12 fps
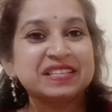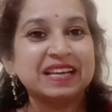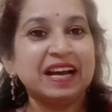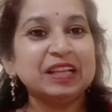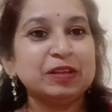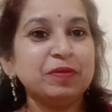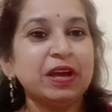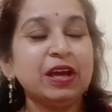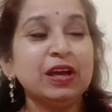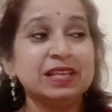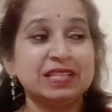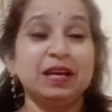साथ
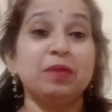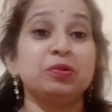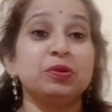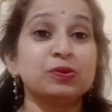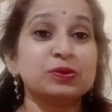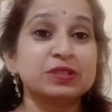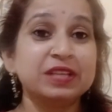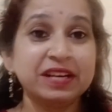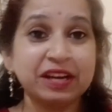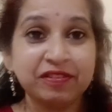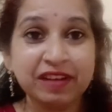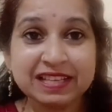में सब लोगों से
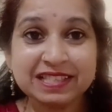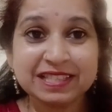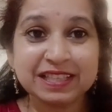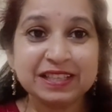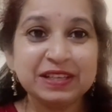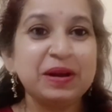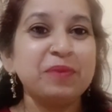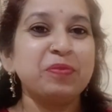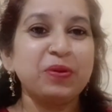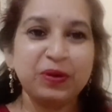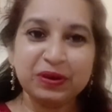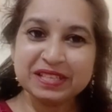रिक्वेस्ट करना
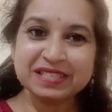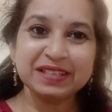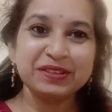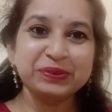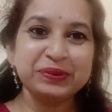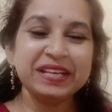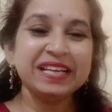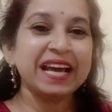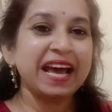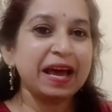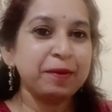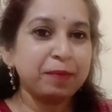बहुत ज़रूरी
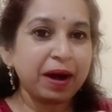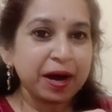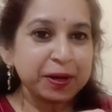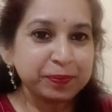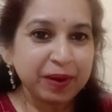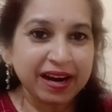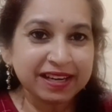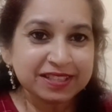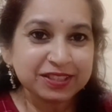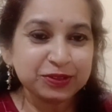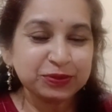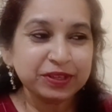है बार बार
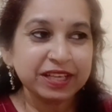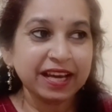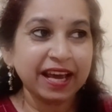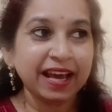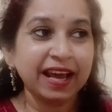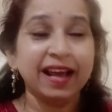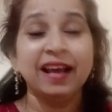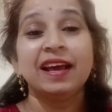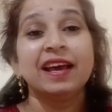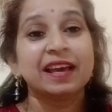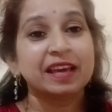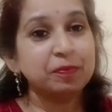ज़रूरी है
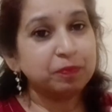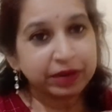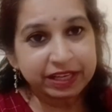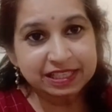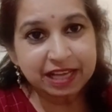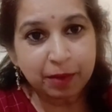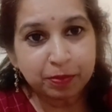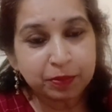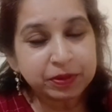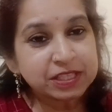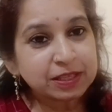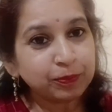कि प्लीज़ आप
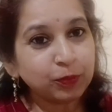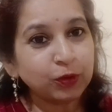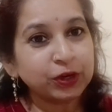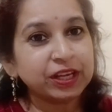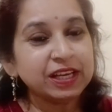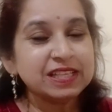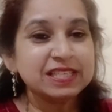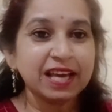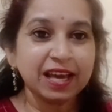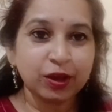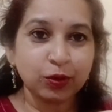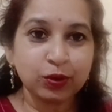हमें सपोर्ट कीजिए
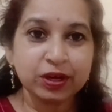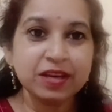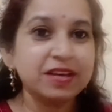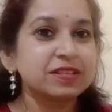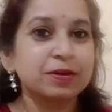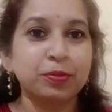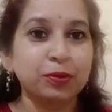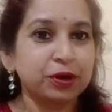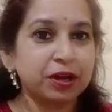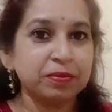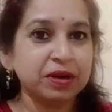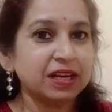क्योंकि ये सपोर्ट
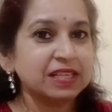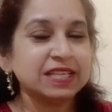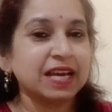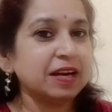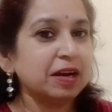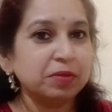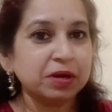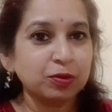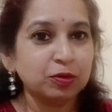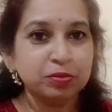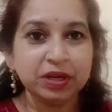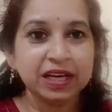के बिना चैनल
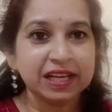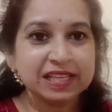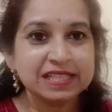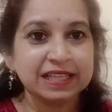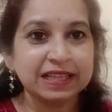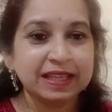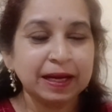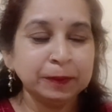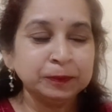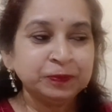बिल्कुल भी नहीं चलता